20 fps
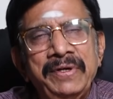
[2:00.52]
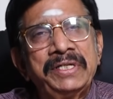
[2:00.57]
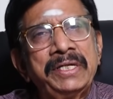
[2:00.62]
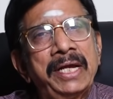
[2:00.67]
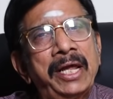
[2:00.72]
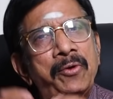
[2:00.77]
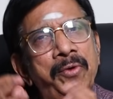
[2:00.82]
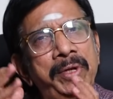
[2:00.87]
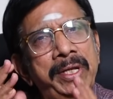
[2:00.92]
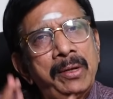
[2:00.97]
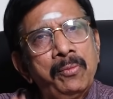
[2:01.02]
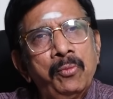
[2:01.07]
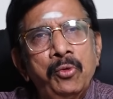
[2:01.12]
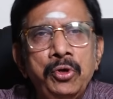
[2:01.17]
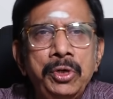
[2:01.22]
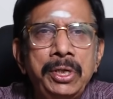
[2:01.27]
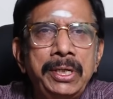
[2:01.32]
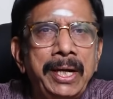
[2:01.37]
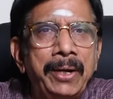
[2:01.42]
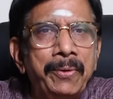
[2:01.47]
விஷாலுடைய
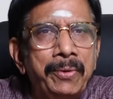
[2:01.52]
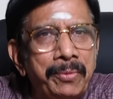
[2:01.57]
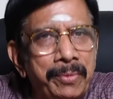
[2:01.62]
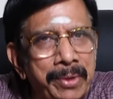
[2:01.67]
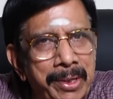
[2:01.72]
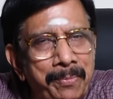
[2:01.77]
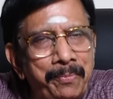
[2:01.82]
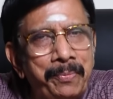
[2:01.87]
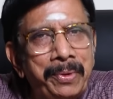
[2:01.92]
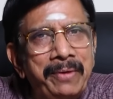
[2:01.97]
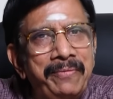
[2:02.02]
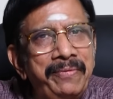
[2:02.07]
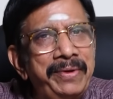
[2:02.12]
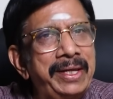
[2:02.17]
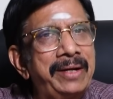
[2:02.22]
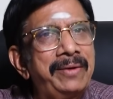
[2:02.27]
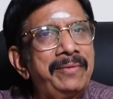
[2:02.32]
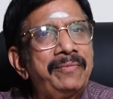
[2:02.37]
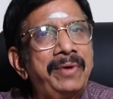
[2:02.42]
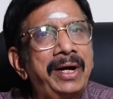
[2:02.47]
முழு கவனம் இப்போ
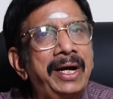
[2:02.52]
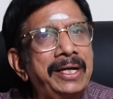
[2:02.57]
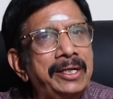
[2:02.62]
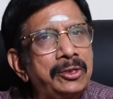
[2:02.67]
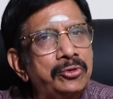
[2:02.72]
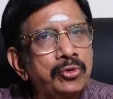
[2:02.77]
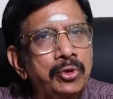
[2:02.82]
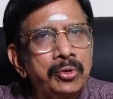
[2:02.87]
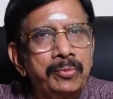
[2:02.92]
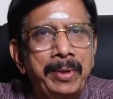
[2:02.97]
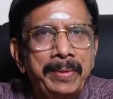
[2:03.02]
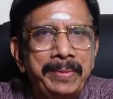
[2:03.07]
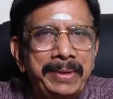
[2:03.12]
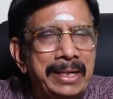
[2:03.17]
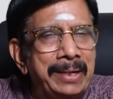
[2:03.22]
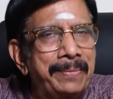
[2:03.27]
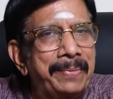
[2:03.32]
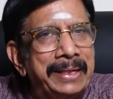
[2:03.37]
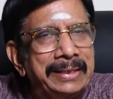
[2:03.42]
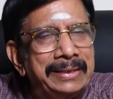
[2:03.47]
வீரம் வாகை சுடும்
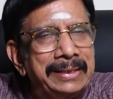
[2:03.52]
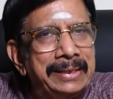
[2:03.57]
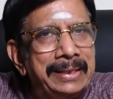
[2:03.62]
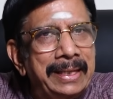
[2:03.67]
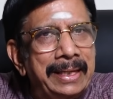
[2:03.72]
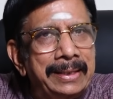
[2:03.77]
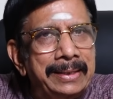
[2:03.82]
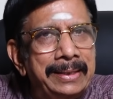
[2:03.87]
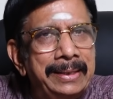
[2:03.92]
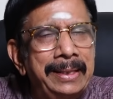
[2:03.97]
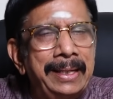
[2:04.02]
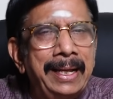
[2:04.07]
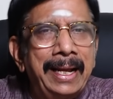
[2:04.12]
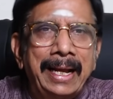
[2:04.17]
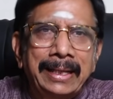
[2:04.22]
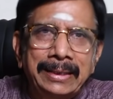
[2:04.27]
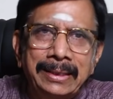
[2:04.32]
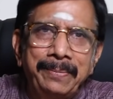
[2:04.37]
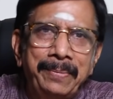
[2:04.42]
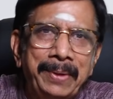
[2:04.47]
அப்படின்ற படத்தில் தான் இருக்கு
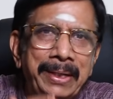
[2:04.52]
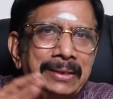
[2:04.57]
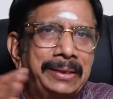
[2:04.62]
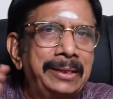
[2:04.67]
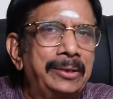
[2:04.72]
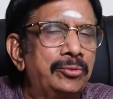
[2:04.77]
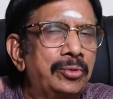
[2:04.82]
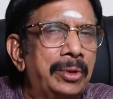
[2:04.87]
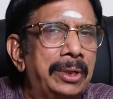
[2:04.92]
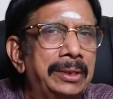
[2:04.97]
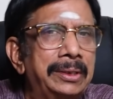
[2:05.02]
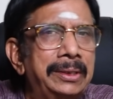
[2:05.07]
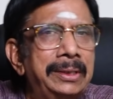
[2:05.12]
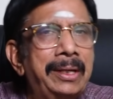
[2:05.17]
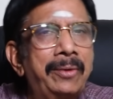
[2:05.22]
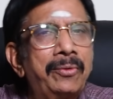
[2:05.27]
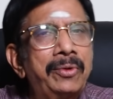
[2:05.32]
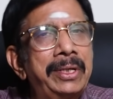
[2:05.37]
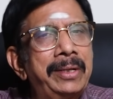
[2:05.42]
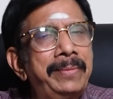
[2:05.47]
அந்த படத்தை தொடர்ந்து
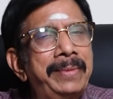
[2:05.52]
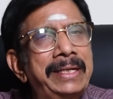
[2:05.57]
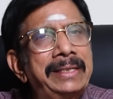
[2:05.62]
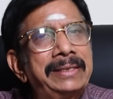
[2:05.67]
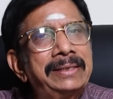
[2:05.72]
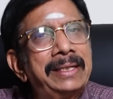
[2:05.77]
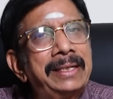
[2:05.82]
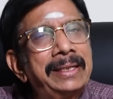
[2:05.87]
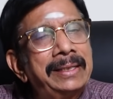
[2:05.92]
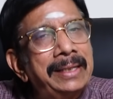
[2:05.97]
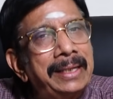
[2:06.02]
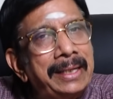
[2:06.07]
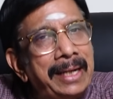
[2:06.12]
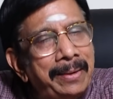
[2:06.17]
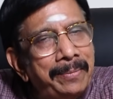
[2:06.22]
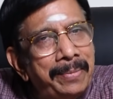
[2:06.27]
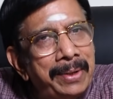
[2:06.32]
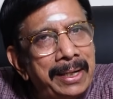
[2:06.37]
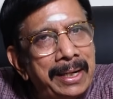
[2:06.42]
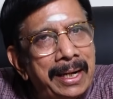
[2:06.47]
அவருடைய மிகச்சிறந்த
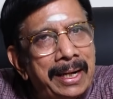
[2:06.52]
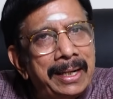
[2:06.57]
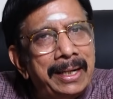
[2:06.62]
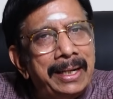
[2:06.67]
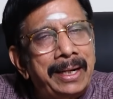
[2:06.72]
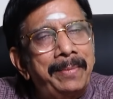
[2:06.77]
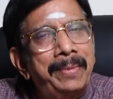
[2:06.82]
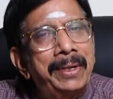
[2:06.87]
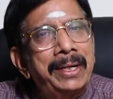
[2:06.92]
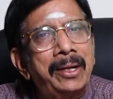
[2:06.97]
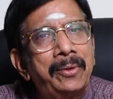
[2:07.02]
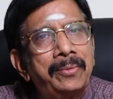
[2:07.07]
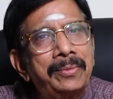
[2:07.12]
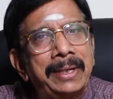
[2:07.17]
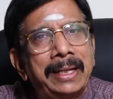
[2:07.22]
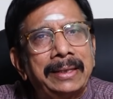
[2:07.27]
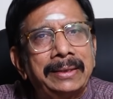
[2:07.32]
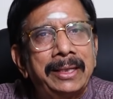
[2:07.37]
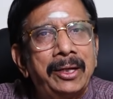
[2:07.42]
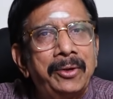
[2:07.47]
நண்பர்களான
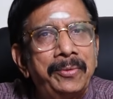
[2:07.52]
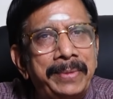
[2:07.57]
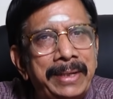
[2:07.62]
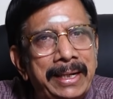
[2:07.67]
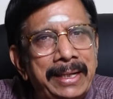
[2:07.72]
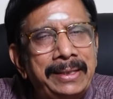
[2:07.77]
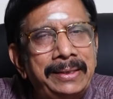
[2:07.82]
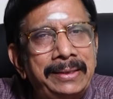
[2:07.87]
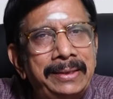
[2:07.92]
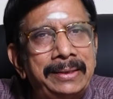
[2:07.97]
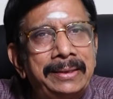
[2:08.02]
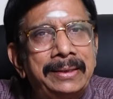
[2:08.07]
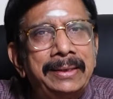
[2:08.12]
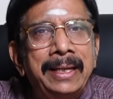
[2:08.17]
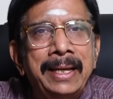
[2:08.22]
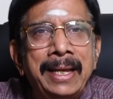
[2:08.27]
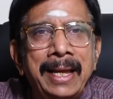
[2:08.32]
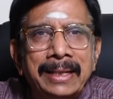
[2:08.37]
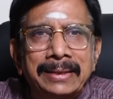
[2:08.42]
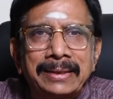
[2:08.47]
ரமணாவும் நந்தாவும் இணைந்து
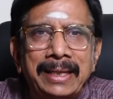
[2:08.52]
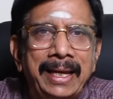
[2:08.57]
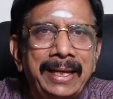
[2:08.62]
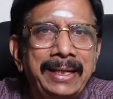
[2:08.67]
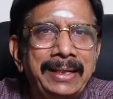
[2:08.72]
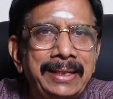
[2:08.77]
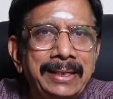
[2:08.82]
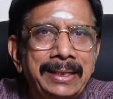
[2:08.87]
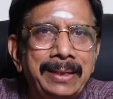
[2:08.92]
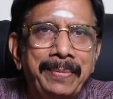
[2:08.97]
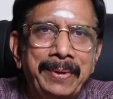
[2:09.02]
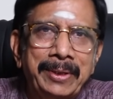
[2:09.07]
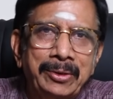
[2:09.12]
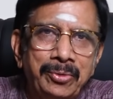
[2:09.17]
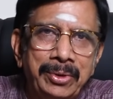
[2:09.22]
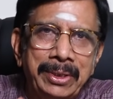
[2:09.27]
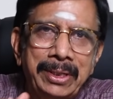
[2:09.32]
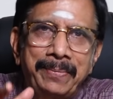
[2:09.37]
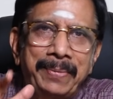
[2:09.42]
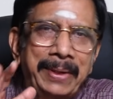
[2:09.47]
இந்த
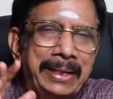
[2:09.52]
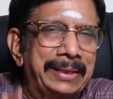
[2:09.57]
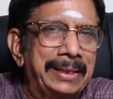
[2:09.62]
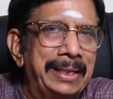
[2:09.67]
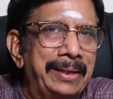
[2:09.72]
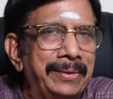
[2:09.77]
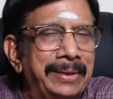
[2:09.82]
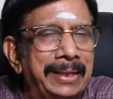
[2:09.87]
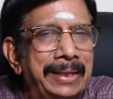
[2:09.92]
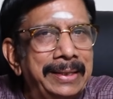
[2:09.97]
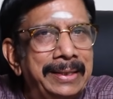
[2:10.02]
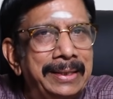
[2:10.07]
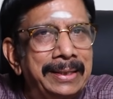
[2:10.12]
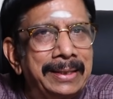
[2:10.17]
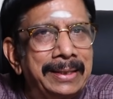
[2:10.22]
படத்துடைய படத்தில் அவர் நடிக்க